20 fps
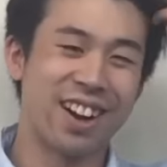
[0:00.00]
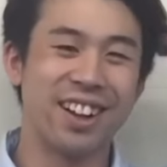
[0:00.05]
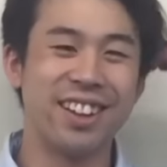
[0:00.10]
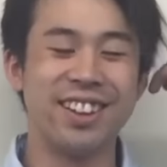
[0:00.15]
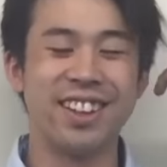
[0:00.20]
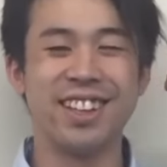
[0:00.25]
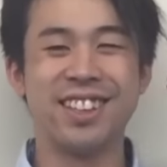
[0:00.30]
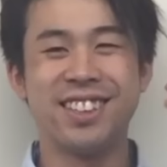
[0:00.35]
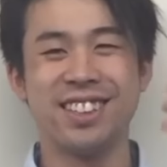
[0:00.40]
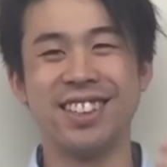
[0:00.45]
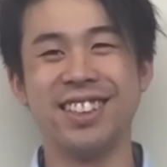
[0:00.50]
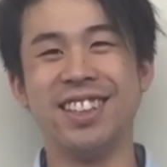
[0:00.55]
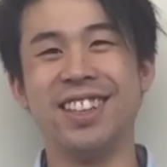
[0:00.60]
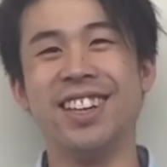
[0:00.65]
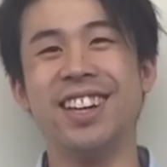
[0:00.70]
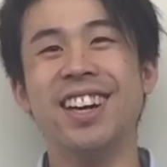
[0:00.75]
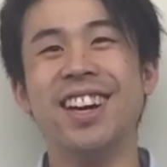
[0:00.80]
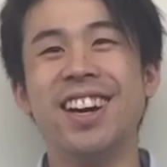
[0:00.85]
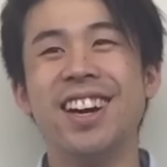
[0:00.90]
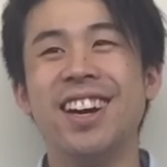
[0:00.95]
わかんない
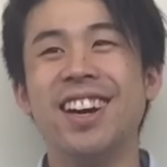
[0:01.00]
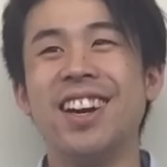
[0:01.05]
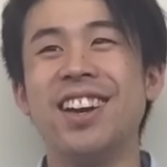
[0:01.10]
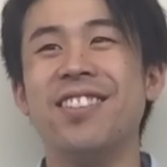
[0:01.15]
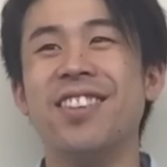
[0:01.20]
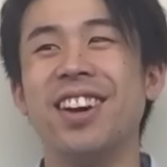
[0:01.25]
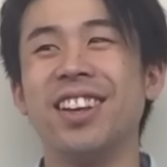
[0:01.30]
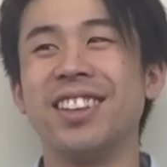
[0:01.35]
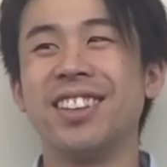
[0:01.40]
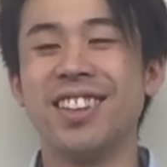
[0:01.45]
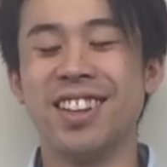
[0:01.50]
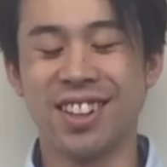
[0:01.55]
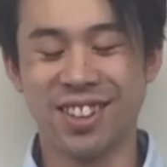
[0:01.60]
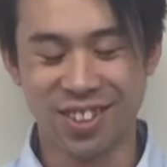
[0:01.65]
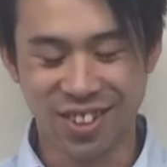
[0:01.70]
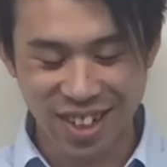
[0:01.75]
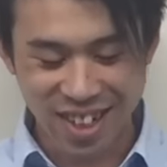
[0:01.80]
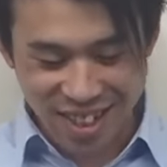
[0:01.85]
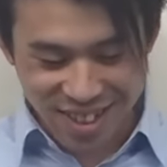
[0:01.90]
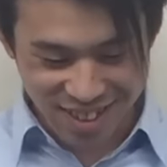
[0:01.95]
し、今、
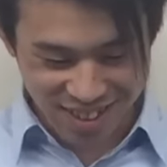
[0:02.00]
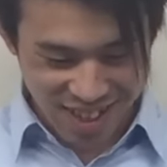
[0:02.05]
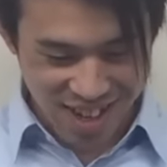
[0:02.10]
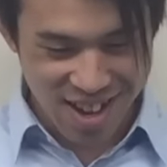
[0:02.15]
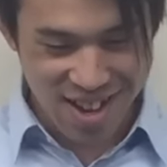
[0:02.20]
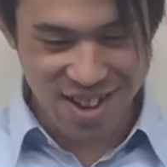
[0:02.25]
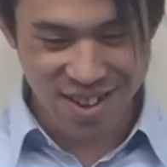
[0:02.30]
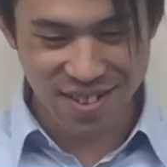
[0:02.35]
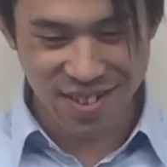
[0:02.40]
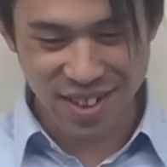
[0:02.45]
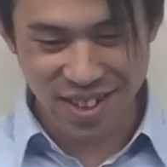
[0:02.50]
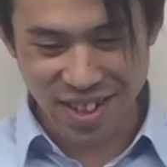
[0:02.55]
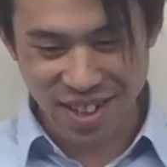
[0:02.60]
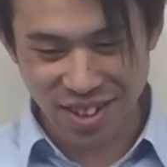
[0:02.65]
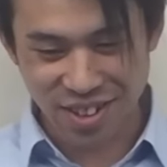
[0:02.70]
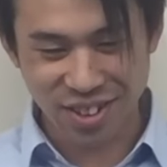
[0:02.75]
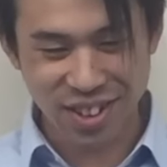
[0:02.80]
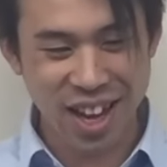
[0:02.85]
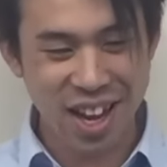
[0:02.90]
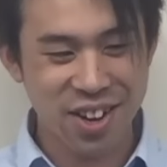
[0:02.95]
とりあえずね、
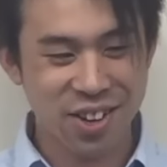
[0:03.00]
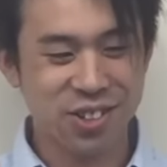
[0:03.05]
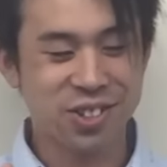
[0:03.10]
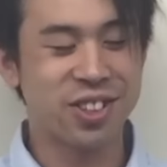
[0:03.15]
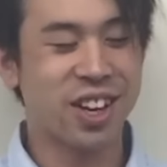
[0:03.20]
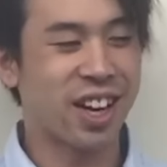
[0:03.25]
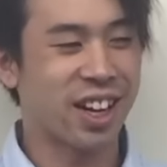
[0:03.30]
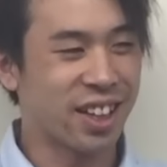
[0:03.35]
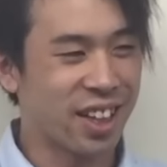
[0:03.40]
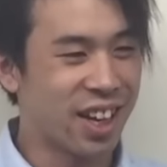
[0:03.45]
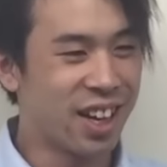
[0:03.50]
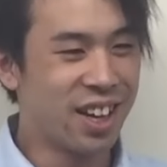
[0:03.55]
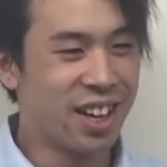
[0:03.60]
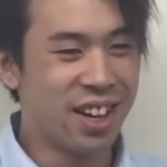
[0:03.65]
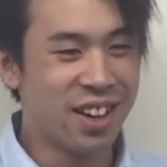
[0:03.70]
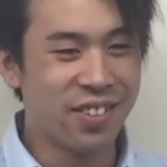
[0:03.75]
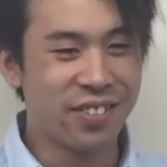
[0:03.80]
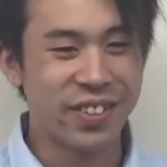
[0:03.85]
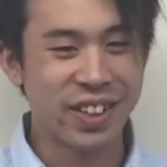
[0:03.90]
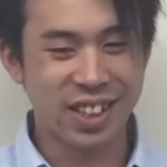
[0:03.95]
えっ、ー、と、第6話かな
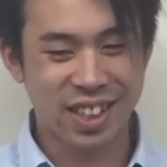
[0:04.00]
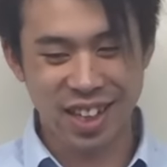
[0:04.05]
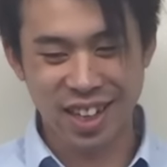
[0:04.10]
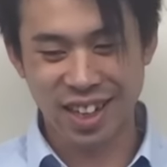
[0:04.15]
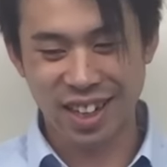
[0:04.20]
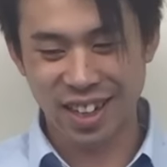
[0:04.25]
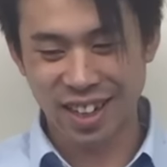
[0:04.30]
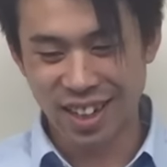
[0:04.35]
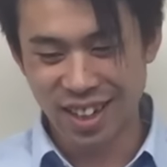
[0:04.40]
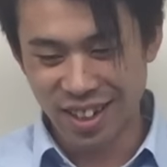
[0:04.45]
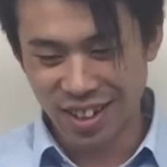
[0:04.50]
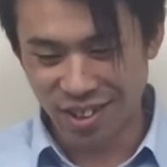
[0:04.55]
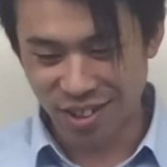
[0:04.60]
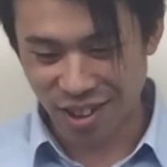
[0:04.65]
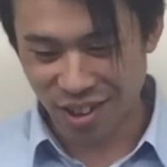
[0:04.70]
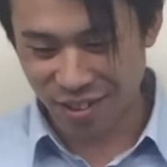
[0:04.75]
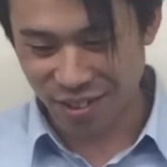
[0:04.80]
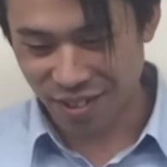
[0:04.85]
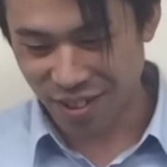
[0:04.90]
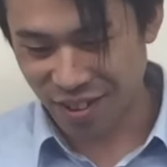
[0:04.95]
見て、
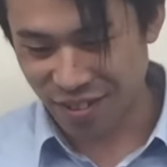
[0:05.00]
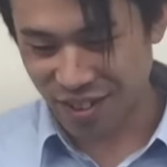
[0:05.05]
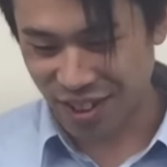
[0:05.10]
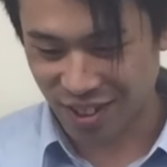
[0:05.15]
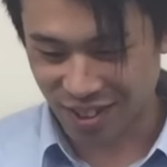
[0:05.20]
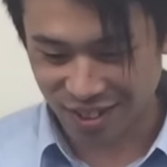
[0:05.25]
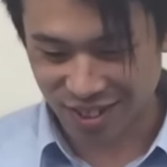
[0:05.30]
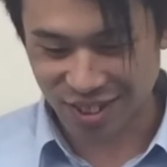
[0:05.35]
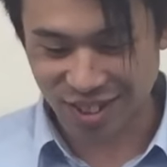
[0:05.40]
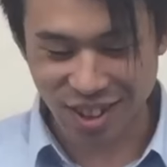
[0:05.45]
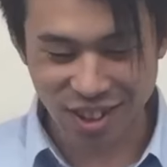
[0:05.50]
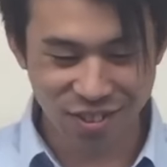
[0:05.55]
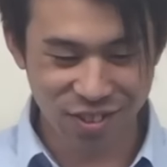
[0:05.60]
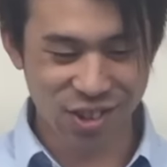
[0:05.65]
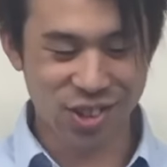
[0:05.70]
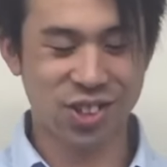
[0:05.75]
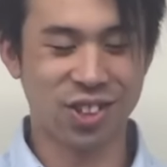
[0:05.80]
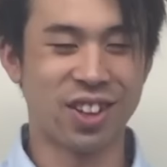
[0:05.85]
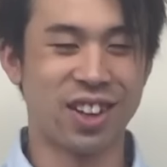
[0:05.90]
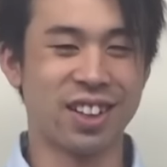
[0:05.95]
ドレミファビートすげえ
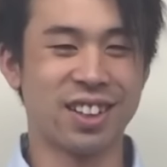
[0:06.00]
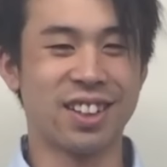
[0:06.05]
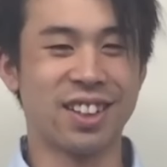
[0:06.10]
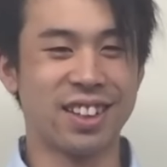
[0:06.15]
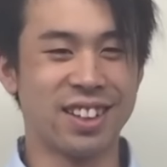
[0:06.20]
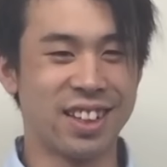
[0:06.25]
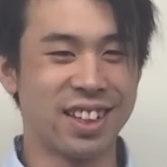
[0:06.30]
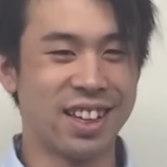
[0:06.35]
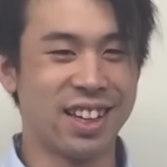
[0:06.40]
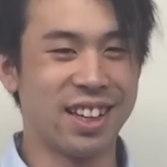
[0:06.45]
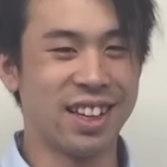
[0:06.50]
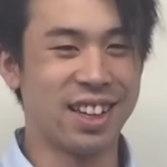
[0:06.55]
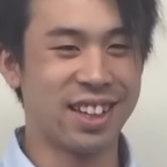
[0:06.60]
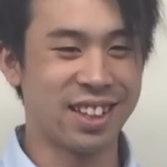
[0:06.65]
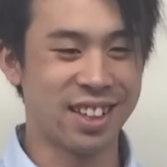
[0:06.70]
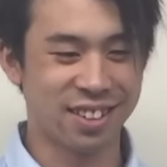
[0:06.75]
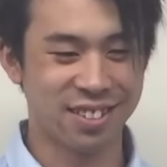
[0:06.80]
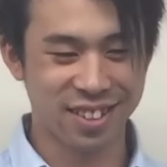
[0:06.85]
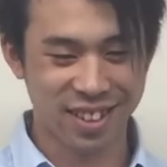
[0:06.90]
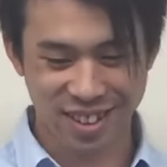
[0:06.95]
面白かったんで、や
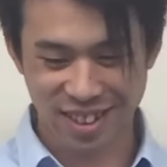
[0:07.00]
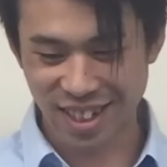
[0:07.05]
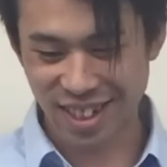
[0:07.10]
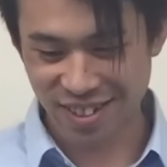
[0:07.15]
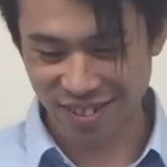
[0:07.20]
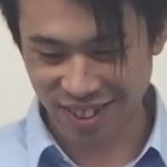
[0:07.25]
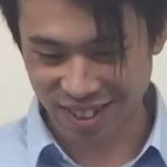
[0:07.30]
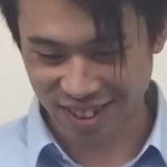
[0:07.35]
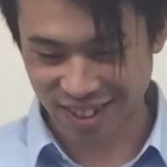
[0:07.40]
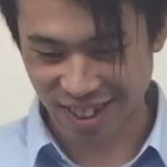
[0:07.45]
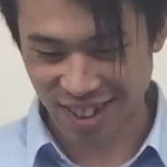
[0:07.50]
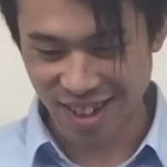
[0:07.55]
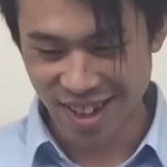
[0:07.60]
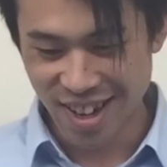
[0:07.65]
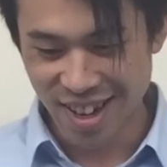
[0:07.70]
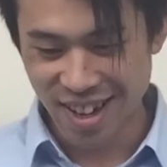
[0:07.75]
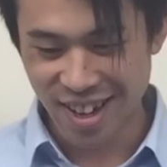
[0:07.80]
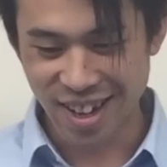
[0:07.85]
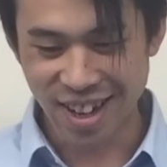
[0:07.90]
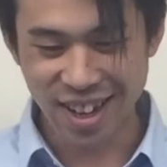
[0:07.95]
りたくなってやりました。
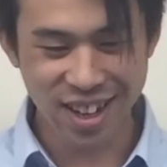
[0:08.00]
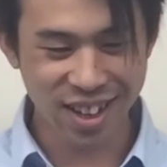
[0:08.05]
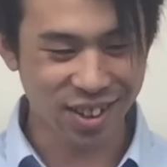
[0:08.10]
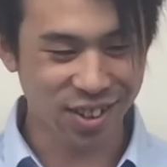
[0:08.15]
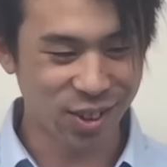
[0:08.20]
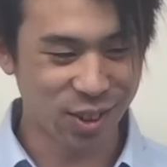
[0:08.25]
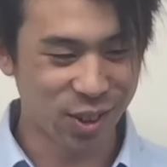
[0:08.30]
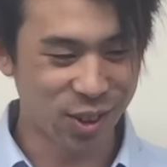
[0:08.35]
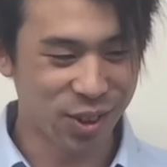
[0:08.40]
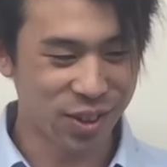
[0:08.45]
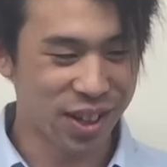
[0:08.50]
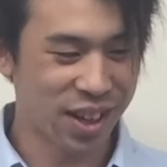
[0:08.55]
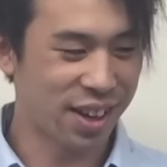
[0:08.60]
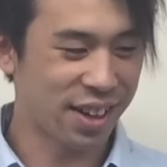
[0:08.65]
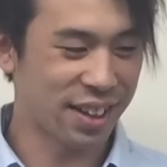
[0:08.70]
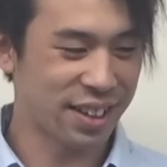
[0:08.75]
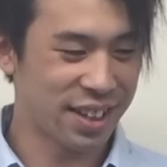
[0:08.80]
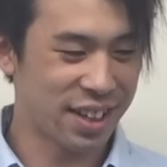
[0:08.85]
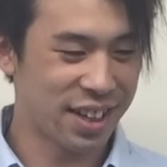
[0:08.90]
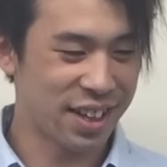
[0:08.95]
えっ、ー、と、なん
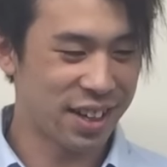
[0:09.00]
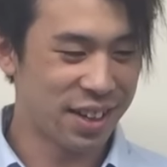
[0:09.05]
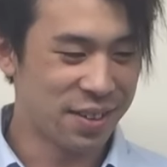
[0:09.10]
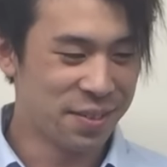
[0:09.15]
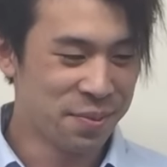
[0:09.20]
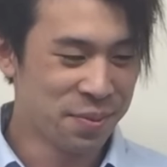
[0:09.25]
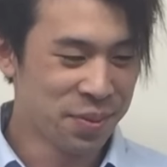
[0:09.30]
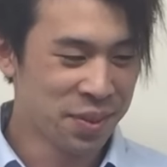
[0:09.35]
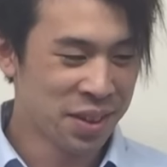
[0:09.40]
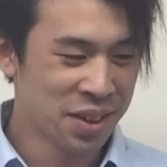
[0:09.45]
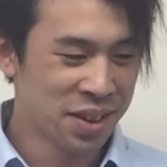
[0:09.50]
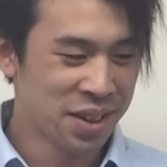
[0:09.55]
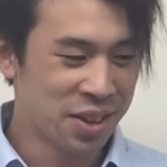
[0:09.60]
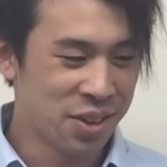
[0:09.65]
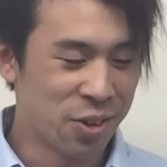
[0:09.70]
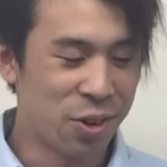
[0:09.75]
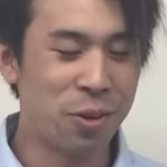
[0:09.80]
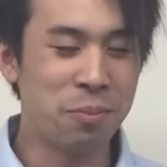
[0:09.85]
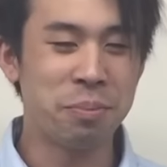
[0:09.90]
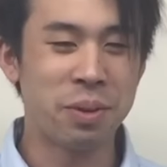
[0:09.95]
かね、
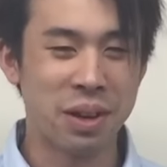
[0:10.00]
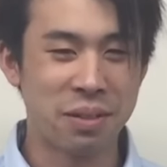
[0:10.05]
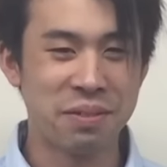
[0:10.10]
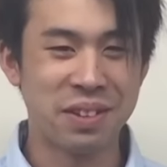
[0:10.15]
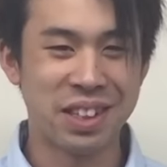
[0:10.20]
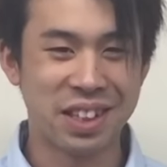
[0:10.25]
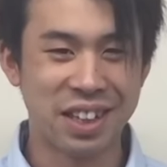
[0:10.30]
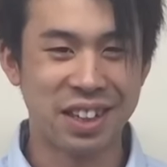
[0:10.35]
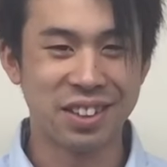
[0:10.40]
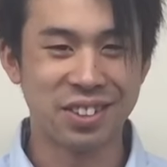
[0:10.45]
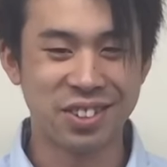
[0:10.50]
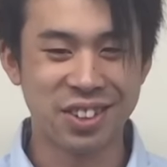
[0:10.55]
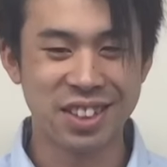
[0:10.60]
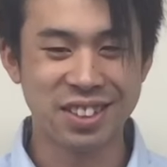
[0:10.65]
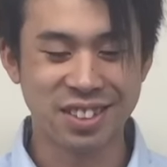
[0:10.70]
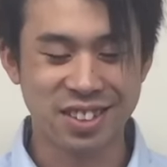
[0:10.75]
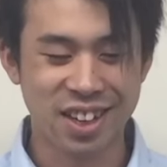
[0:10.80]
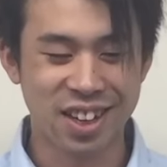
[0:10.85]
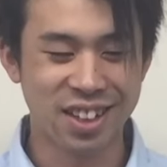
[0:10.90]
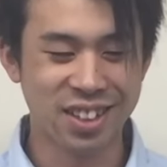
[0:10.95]
本編見た、とりあ
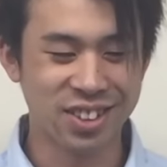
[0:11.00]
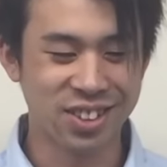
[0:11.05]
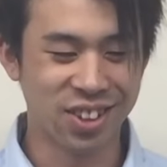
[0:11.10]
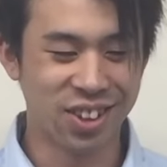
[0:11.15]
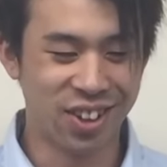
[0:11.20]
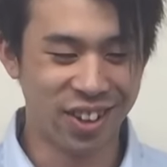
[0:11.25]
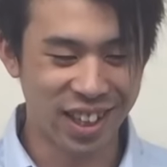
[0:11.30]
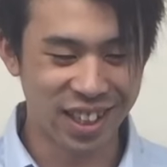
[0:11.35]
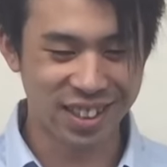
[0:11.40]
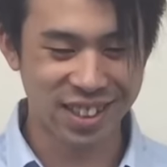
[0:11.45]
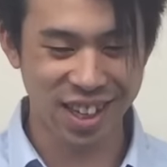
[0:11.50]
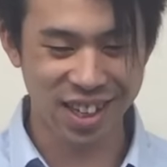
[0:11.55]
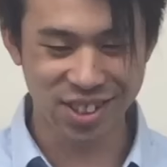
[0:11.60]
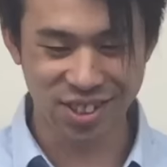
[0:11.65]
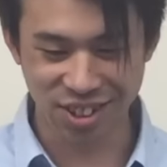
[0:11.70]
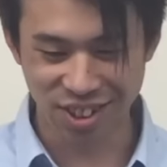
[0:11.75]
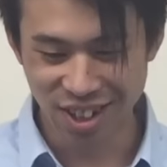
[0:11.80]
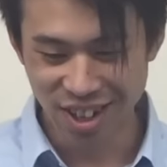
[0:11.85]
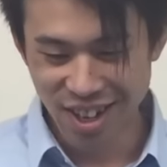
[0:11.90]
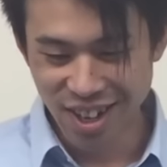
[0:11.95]
えず感想は最
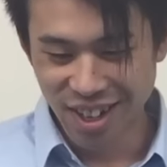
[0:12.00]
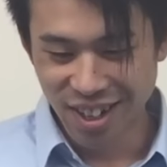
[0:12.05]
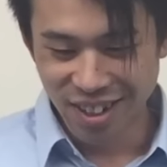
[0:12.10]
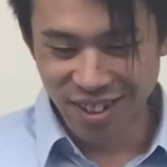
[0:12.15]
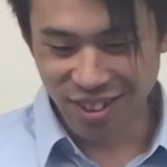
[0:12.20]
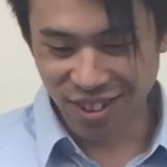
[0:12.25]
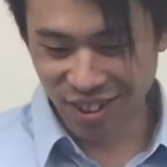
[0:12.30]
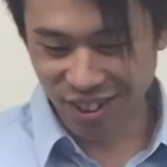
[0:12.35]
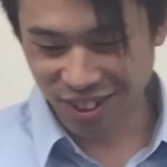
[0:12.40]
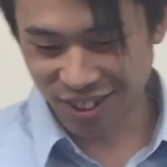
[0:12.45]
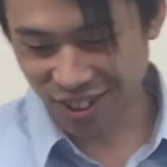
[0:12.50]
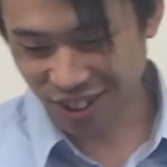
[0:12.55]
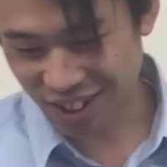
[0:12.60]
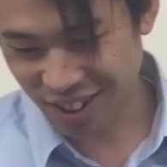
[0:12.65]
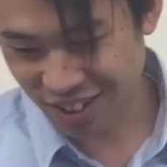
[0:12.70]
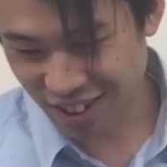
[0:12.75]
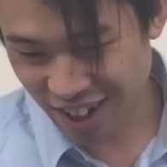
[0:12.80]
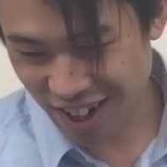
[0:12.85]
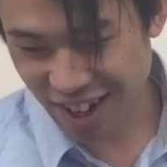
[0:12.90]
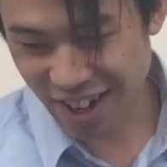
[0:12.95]
初、の
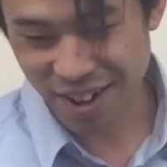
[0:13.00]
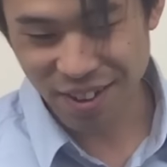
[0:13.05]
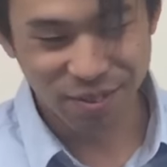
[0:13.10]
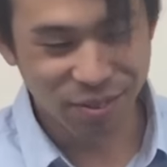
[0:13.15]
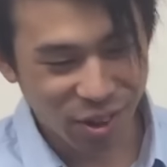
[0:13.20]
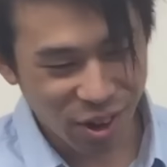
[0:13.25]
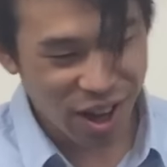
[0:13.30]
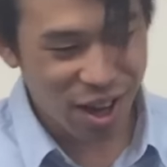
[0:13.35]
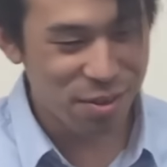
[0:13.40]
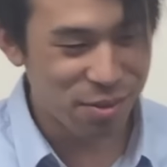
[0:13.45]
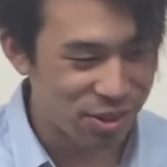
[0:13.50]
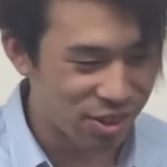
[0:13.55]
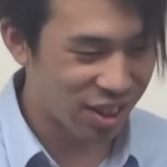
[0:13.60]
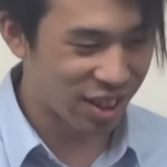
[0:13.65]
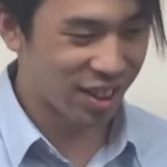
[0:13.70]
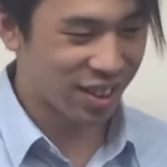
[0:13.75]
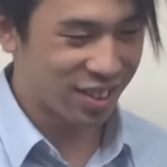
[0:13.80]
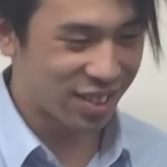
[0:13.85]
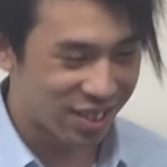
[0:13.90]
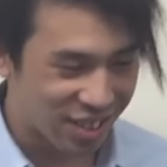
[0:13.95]
時は、もう M は